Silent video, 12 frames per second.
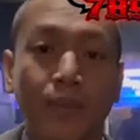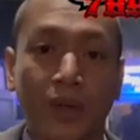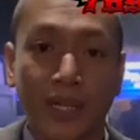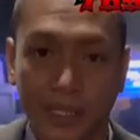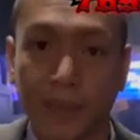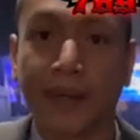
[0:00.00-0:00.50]
นๆ มว
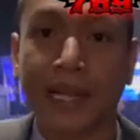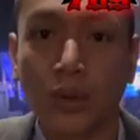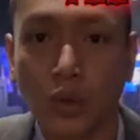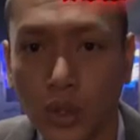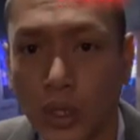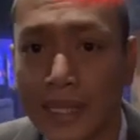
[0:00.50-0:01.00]
ยเด็ดเจ็ดแปดเก้า
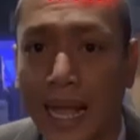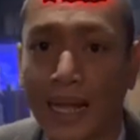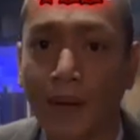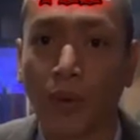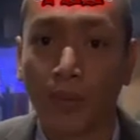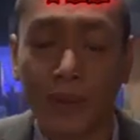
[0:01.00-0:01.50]
ทุกช่องทาง
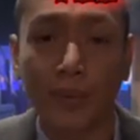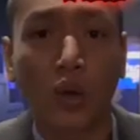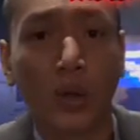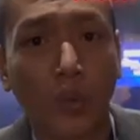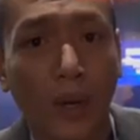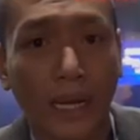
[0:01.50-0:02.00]
ครับผมที่ทุก
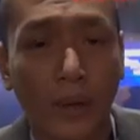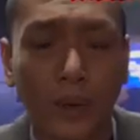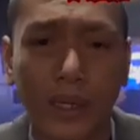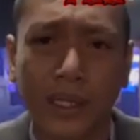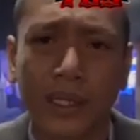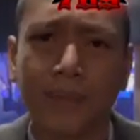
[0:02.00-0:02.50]
คุณมวยครับ
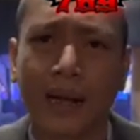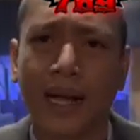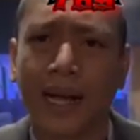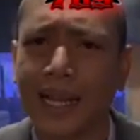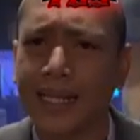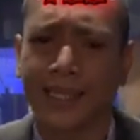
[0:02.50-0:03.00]
วันนี้มา
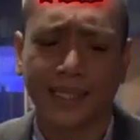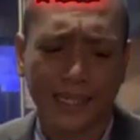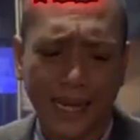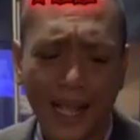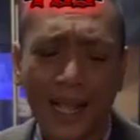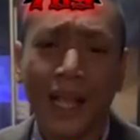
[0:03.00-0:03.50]
ให้ทัศ
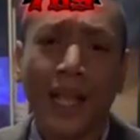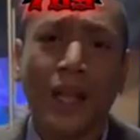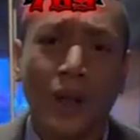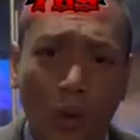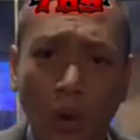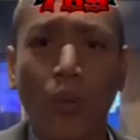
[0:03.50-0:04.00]
นะ
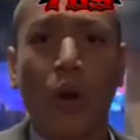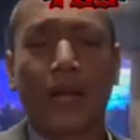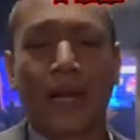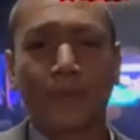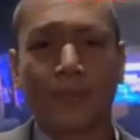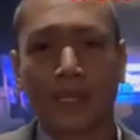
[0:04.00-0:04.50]
คู่มวย
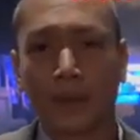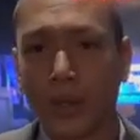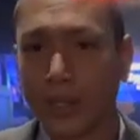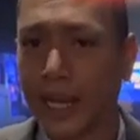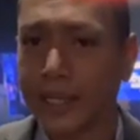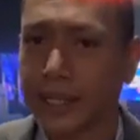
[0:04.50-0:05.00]
ครับ ศึกม
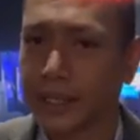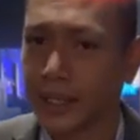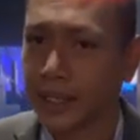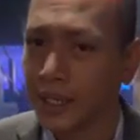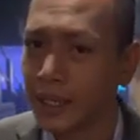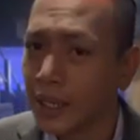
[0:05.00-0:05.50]
วยไทยเฉด
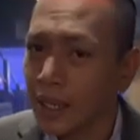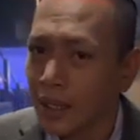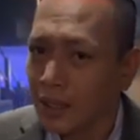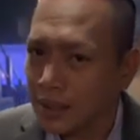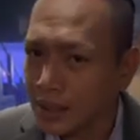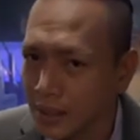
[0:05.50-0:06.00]
สี
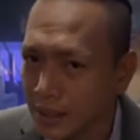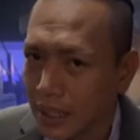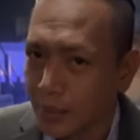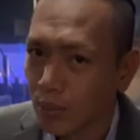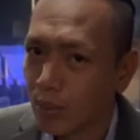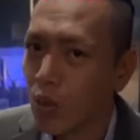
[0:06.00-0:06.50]
ที
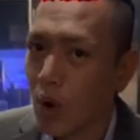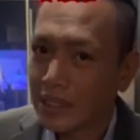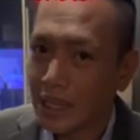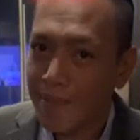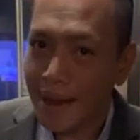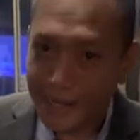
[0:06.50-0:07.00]
เด็ดมั่วว
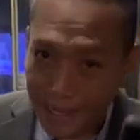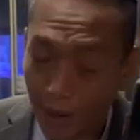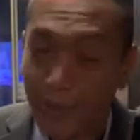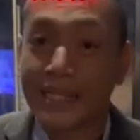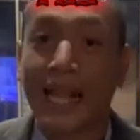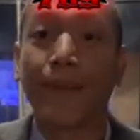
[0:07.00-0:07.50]
แต่แม่น
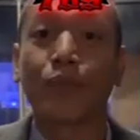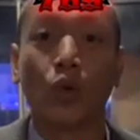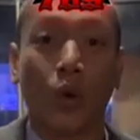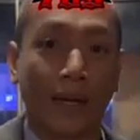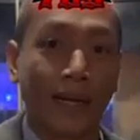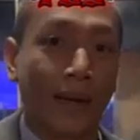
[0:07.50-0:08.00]
เอาไว้3
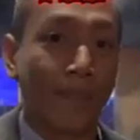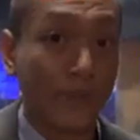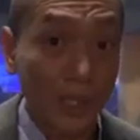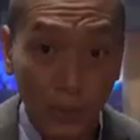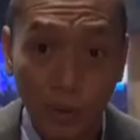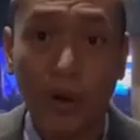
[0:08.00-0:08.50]
ตัวนะครับ
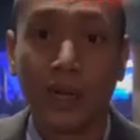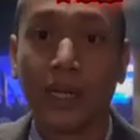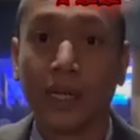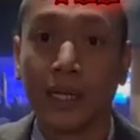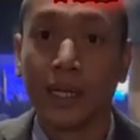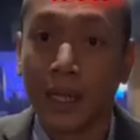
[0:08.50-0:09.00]
เตือนไว้ก่อน
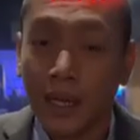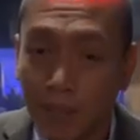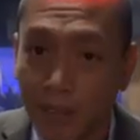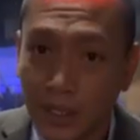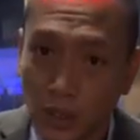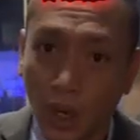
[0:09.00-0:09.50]
เลย
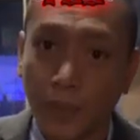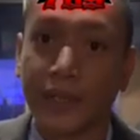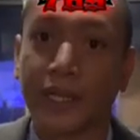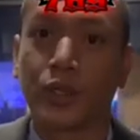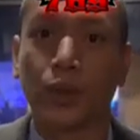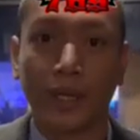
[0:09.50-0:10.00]
ไม่ชอบอ
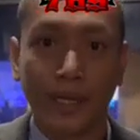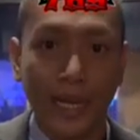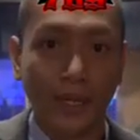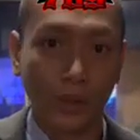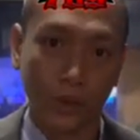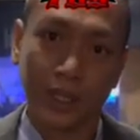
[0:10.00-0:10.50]
ย่าสวน
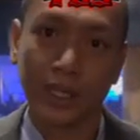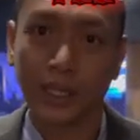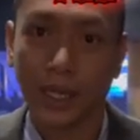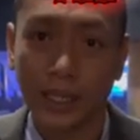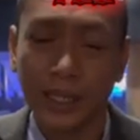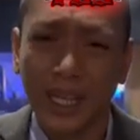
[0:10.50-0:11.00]
นั่งดู
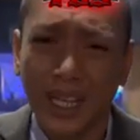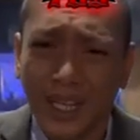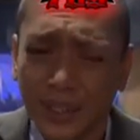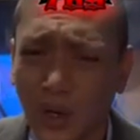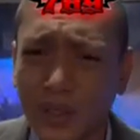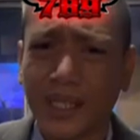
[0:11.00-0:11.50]
เฉ
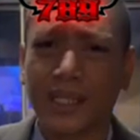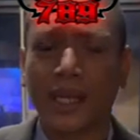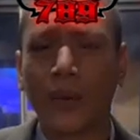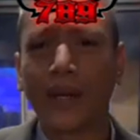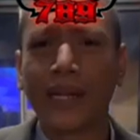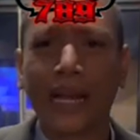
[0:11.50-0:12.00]
ยๆ ช่องเฉดสี
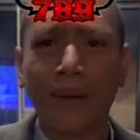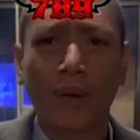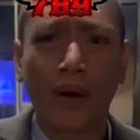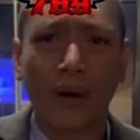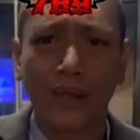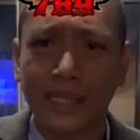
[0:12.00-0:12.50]
วันนี้ครับ
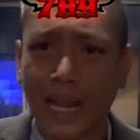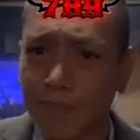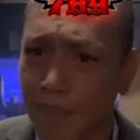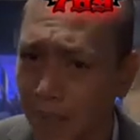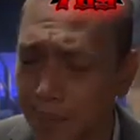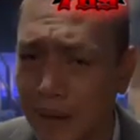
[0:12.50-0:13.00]
ก็จัด
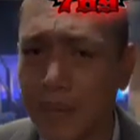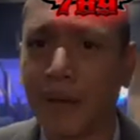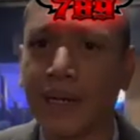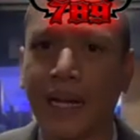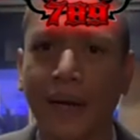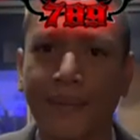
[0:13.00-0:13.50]
แบบปิดเห
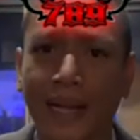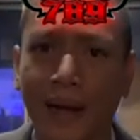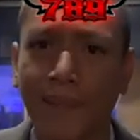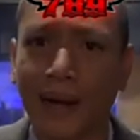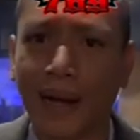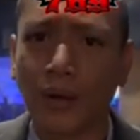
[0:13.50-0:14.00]
มือนเดิมนะค
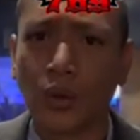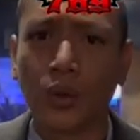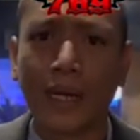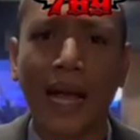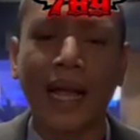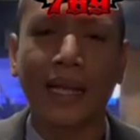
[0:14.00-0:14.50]
รับเข้าดู
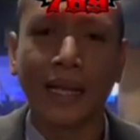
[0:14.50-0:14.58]
ได้